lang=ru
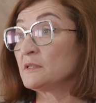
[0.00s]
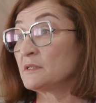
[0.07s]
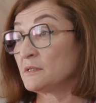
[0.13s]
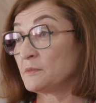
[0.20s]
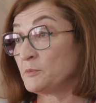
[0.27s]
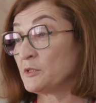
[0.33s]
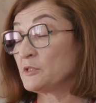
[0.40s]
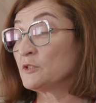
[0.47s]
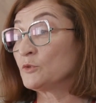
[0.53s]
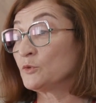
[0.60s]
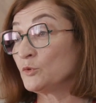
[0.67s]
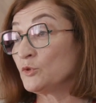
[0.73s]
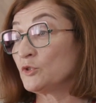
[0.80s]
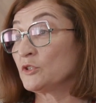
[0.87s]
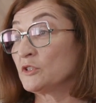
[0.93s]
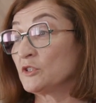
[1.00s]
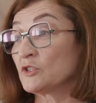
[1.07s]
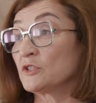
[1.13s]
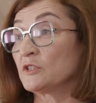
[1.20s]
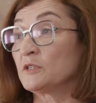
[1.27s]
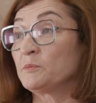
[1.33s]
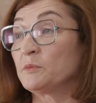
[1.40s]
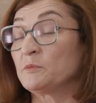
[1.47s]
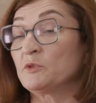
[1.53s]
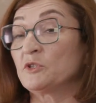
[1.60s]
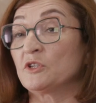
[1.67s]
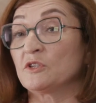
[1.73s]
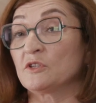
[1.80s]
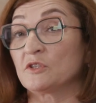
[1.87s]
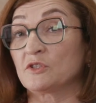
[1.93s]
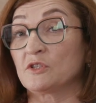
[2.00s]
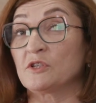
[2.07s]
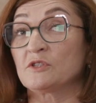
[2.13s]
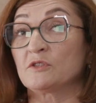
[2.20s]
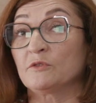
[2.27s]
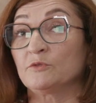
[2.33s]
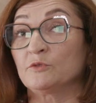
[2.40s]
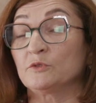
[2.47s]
из претендующих на жилые помещения жилищного